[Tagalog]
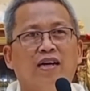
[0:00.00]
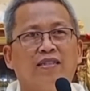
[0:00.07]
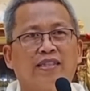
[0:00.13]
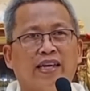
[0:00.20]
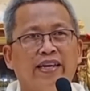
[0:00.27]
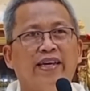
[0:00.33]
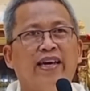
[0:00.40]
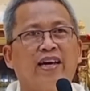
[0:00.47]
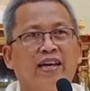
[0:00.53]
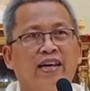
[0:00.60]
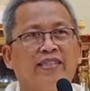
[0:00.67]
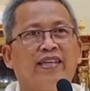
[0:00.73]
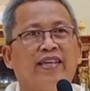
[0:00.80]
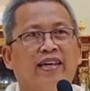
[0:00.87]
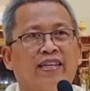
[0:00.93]
sa iyang
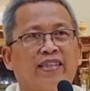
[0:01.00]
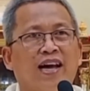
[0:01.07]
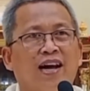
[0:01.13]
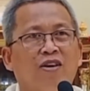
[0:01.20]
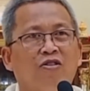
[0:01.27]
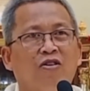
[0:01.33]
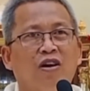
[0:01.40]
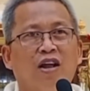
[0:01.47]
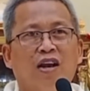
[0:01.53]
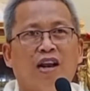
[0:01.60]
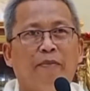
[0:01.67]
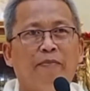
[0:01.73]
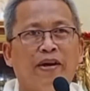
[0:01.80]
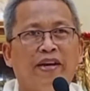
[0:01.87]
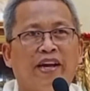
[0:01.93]
isig katao
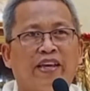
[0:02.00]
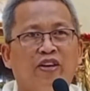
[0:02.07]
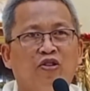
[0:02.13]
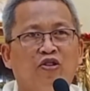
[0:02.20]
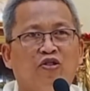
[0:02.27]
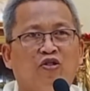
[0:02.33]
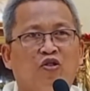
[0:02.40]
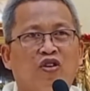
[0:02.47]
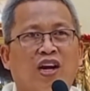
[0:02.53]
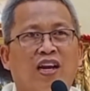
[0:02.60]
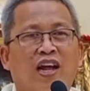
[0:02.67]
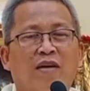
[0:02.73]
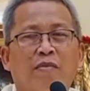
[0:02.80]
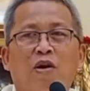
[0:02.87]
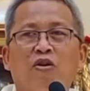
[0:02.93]
labi na gyud kun
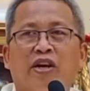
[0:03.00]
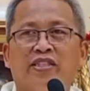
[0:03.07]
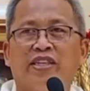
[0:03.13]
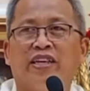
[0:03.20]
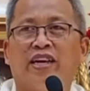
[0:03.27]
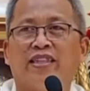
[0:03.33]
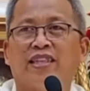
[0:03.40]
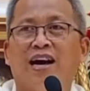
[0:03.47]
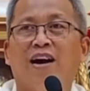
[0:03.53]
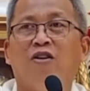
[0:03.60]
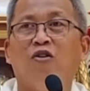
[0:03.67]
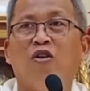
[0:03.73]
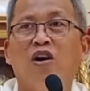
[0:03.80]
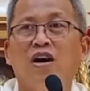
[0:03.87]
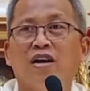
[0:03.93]
kanang maong isig
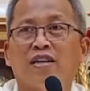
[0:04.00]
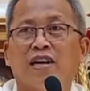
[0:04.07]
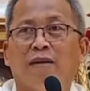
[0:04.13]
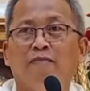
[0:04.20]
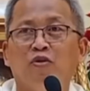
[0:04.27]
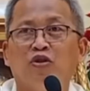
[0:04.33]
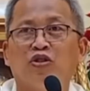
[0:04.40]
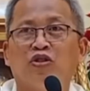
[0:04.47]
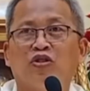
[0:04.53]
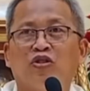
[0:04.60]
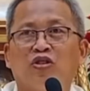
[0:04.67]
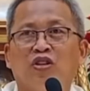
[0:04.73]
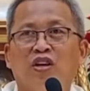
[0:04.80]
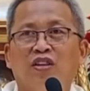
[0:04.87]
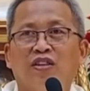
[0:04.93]
katao kabus
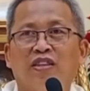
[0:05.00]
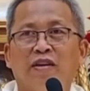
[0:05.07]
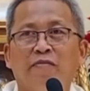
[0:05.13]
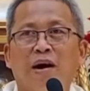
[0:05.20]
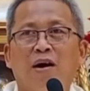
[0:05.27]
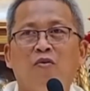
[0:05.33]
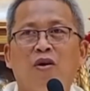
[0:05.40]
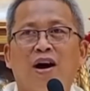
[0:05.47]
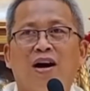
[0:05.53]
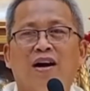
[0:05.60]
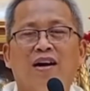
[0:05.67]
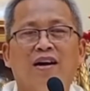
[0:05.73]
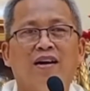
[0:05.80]
timawa